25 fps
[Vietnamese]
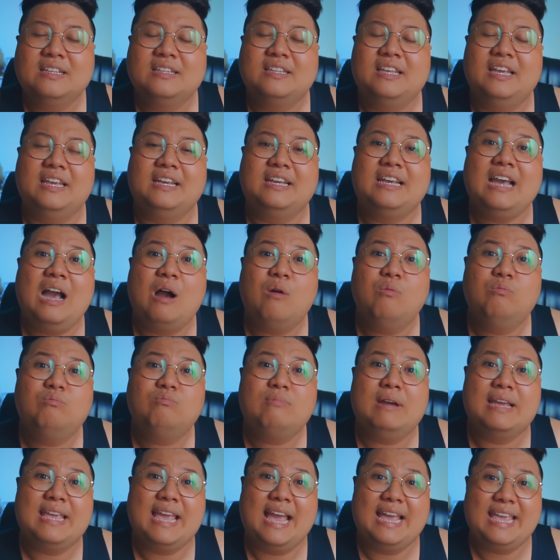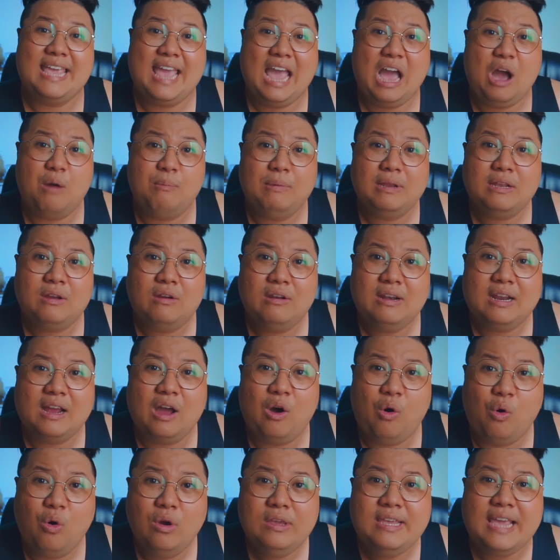thì cái ông mà nhà giàu mới nói là
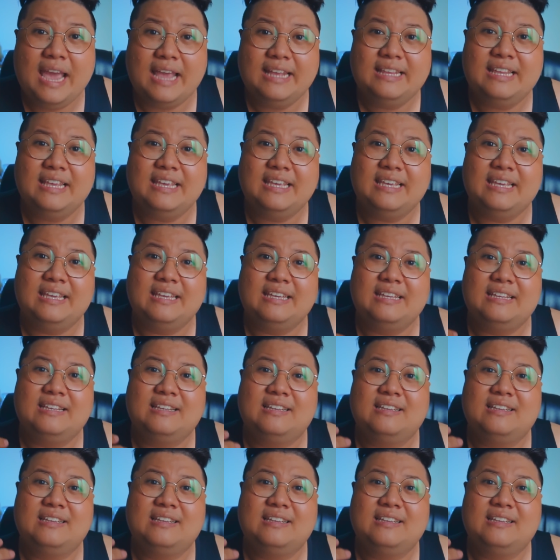ủa vậy thì